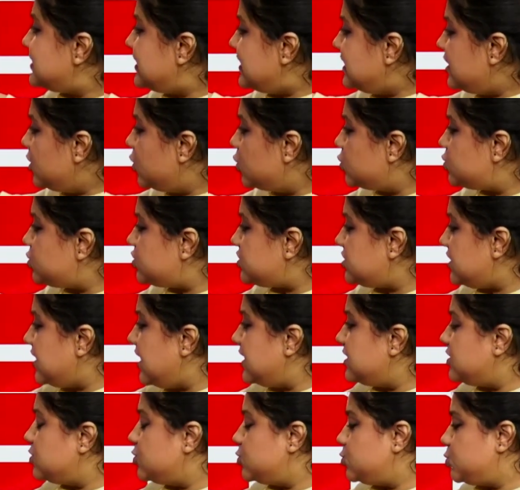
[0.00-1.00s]
সি হচ্ছে
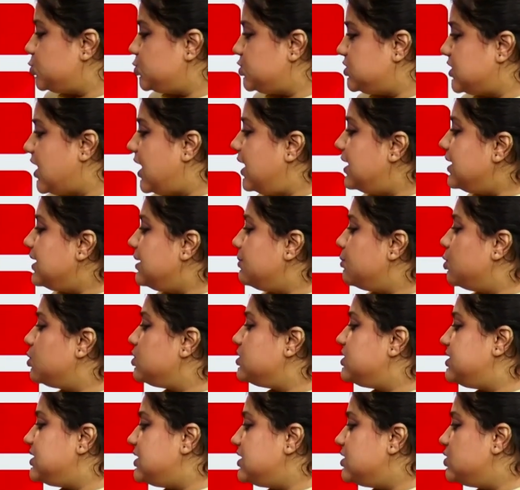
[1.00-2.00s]
1804 চার এবং
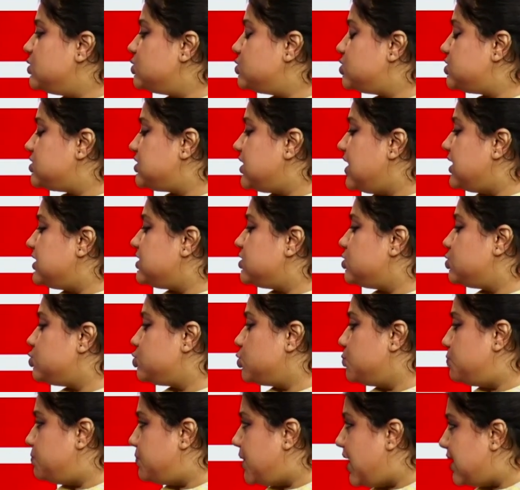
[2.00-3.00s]
ডি হচ্ছে
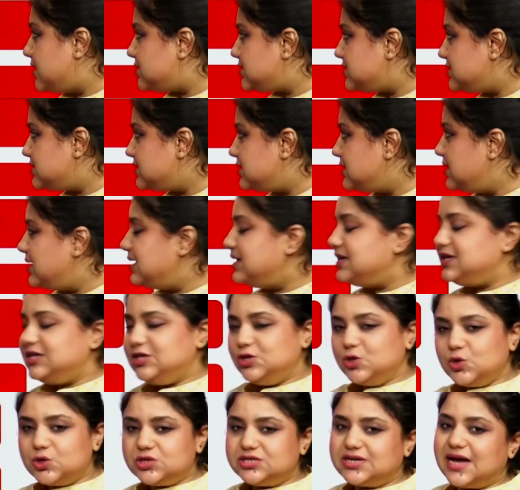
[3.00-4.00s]
1805 পাঁচ
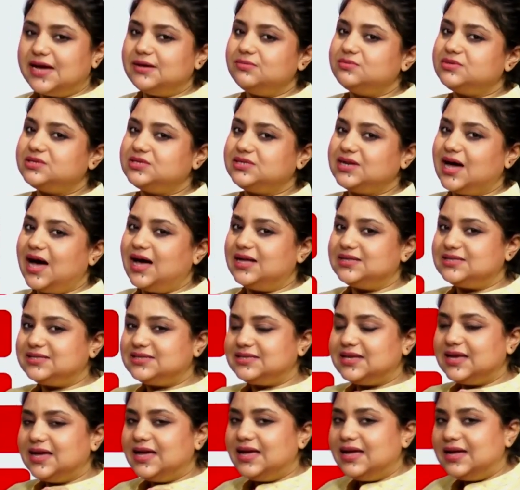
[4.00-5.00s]
ইউ টাইম
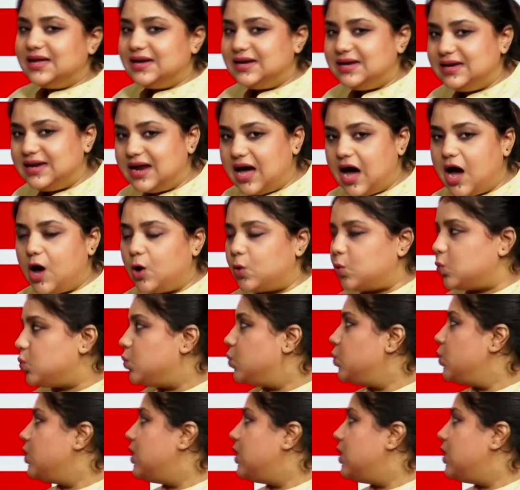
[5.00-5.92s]
স্টার্টস নাও